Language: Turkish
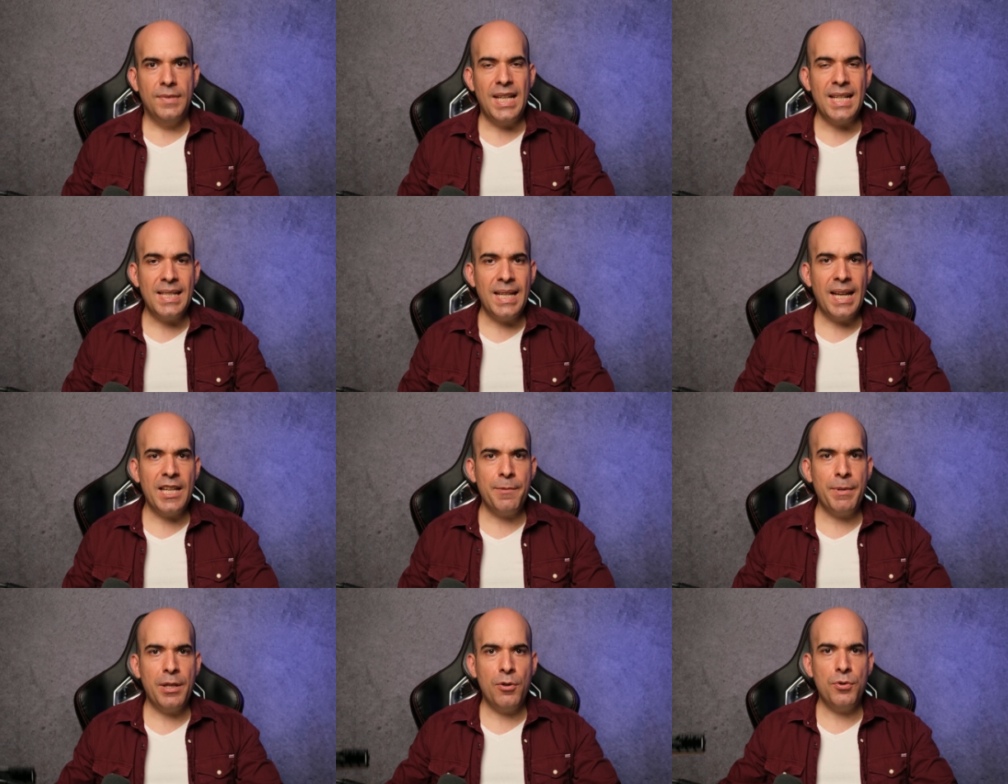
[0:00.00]
Teste
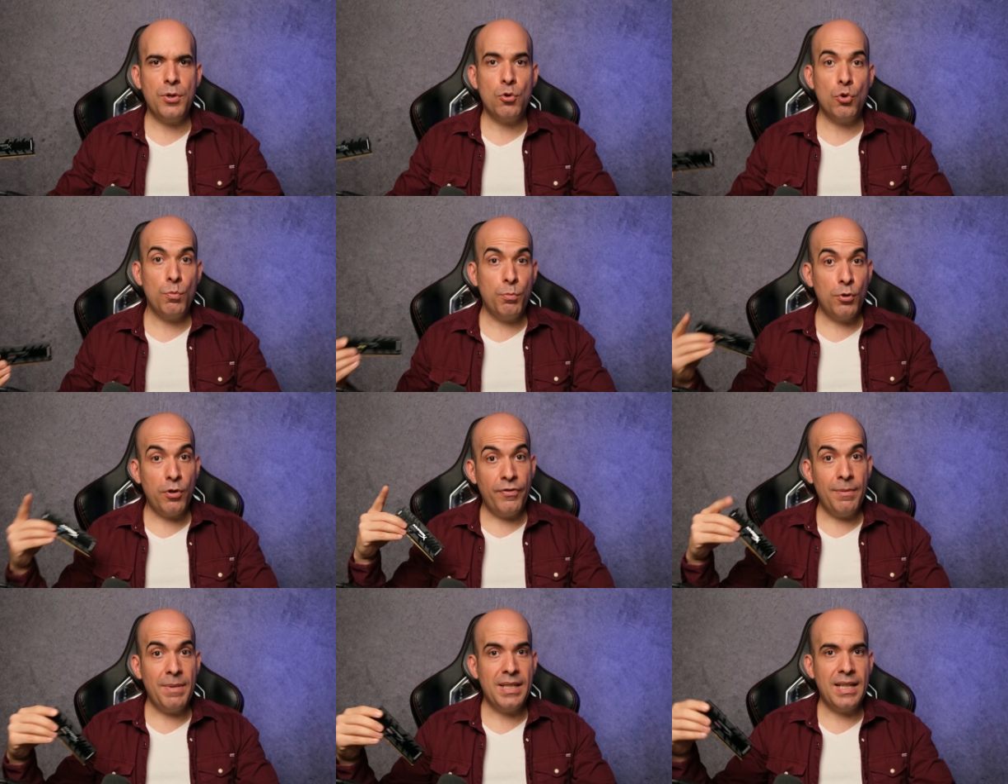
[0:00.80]
geçmeden önce şu
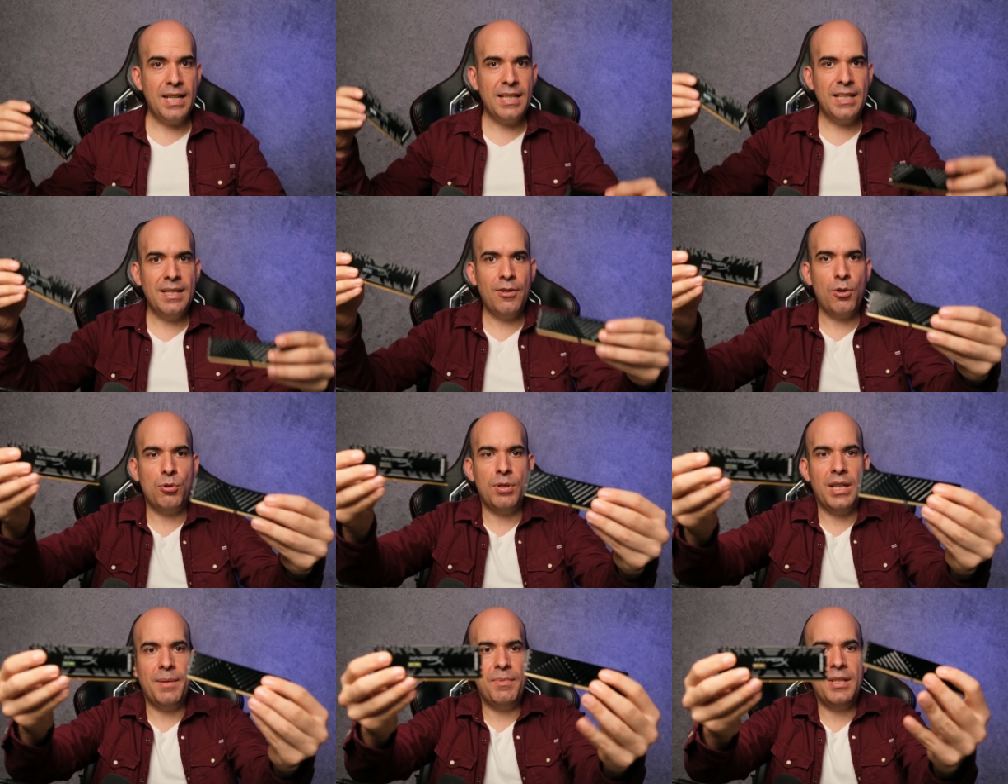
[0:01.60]
profil meselesini
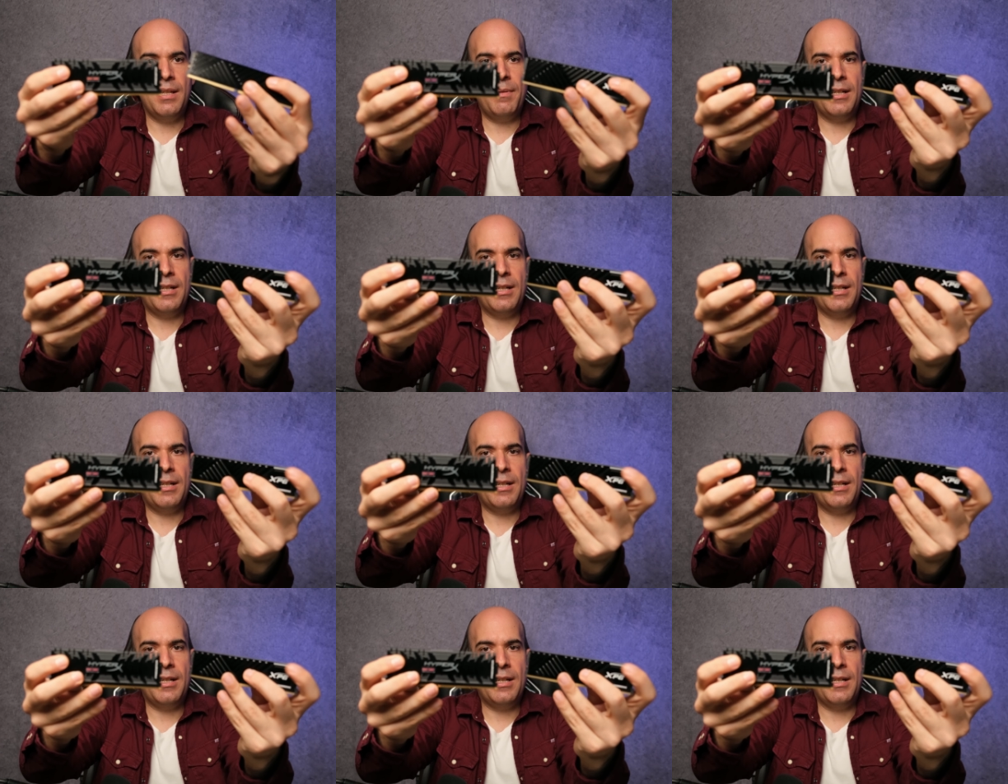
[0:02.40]
göstereyim size.